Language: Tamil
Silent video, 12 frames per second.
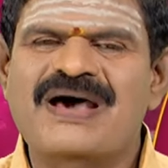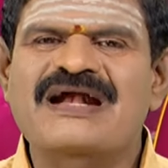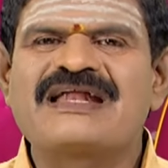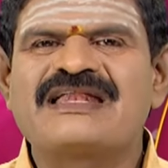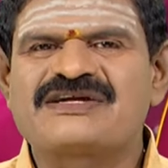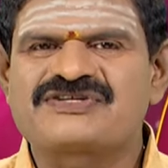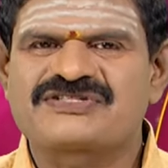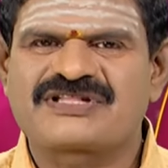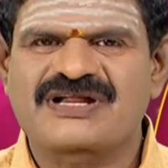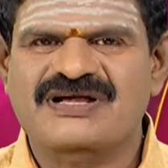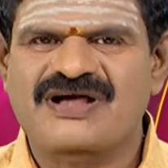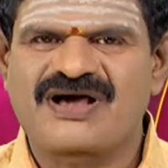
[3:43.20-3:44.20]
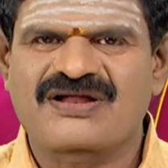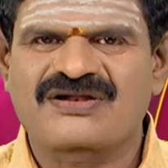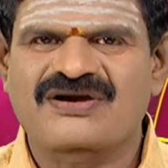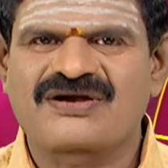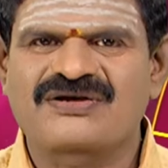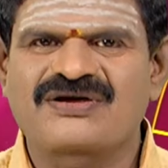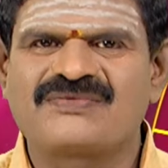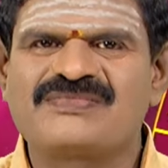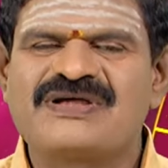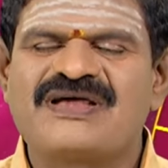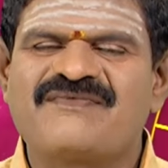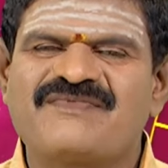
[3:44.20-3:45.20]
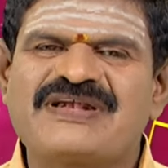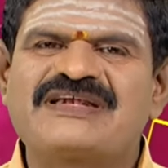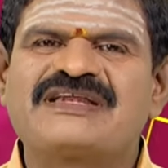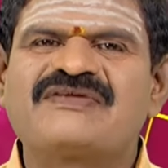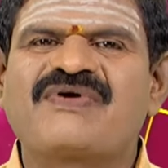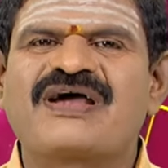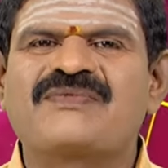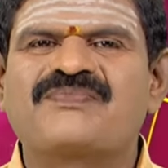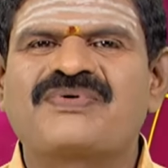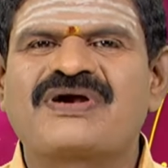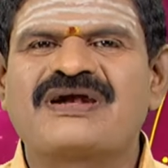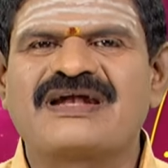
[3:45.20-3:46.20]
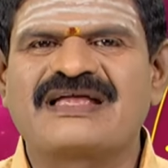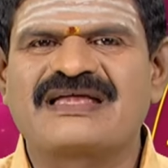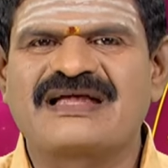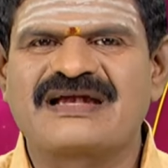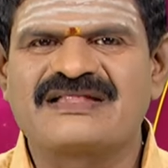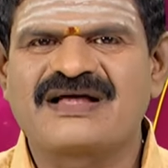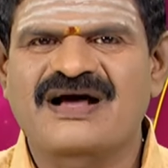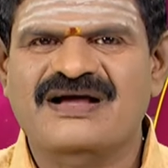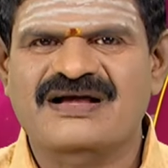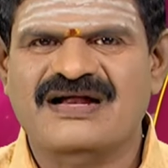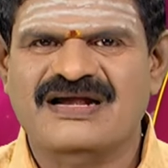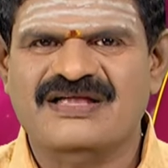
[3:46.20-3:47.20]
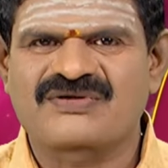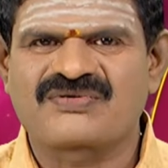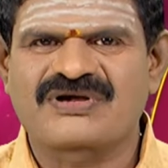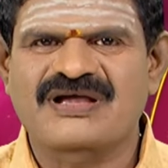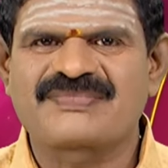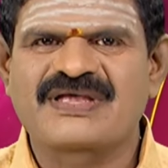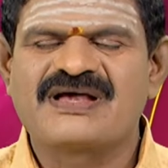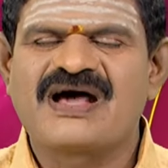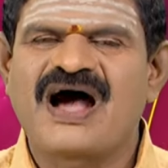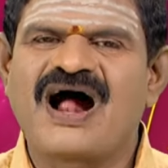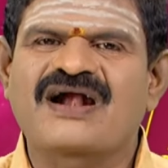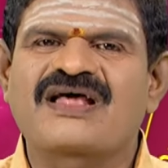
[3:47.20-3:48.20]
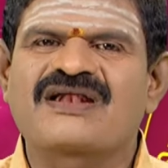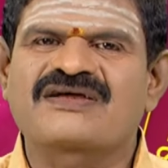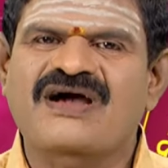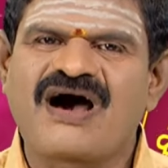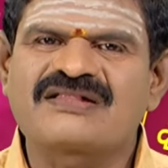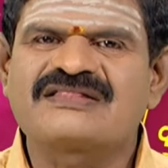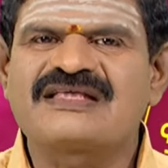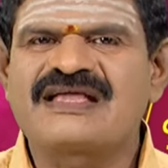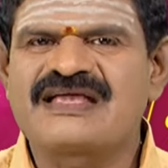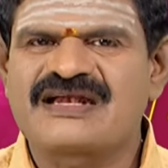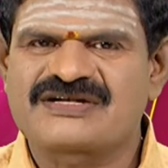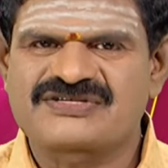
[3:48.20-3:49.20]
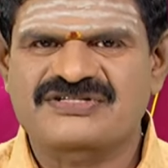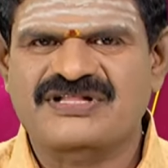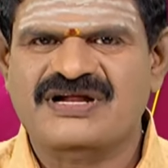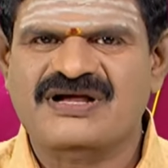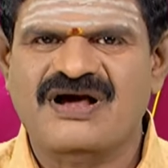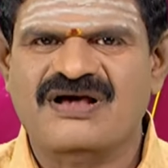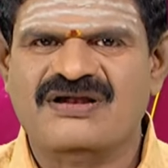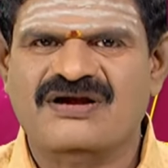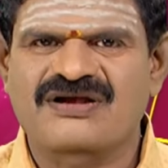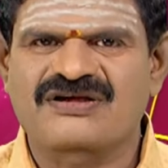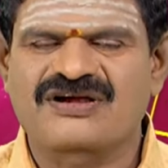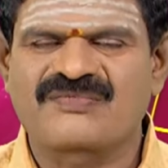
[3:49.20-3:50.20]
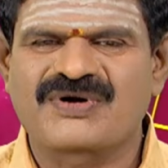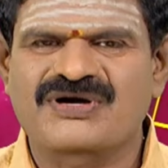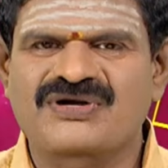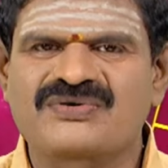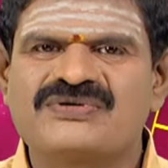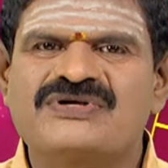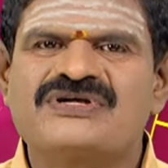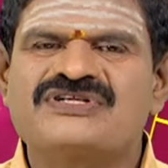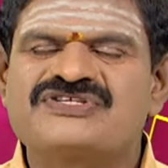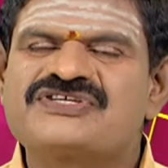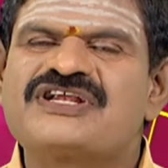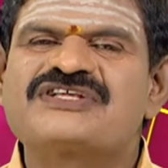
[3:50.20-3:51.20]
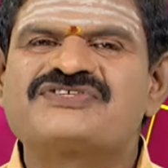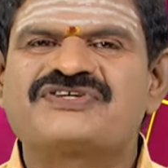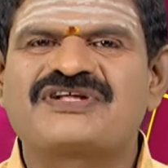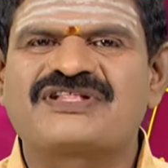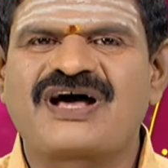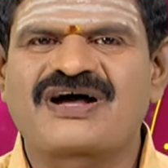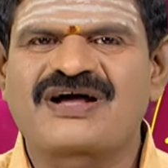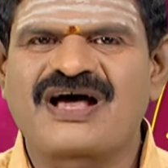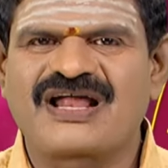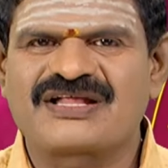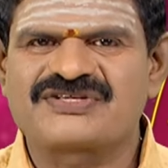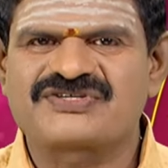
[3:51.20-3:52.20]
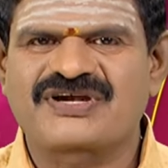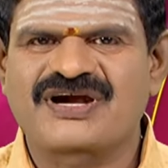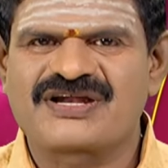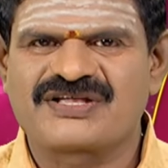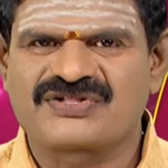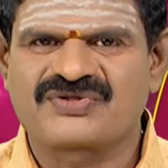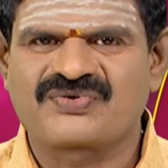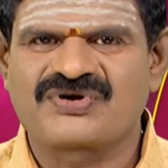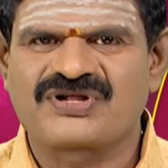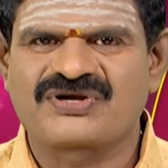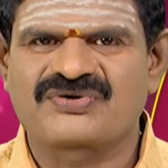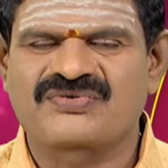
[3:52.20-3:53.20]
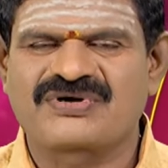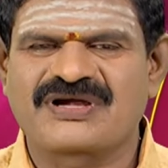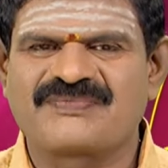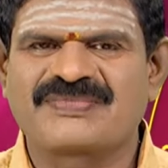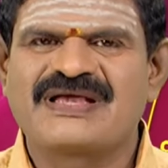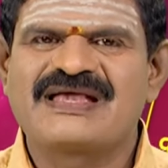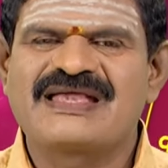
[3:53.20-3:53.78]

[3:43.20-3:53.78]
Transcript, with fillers: பரணி நட்சத்திரக்காரர்களுக்கும் வெற்றி வாய்ப்புகள் இன்றைக்கி எளிதாக கிடைக்குங்க ஆனால் கார் கார்த்திகை நட்சத்திரக்காரர்களுக்கு மட்டும் சின்ன சின்னதாக அலைச்சல்கள் இருந்து கொண்டிருக்குங்க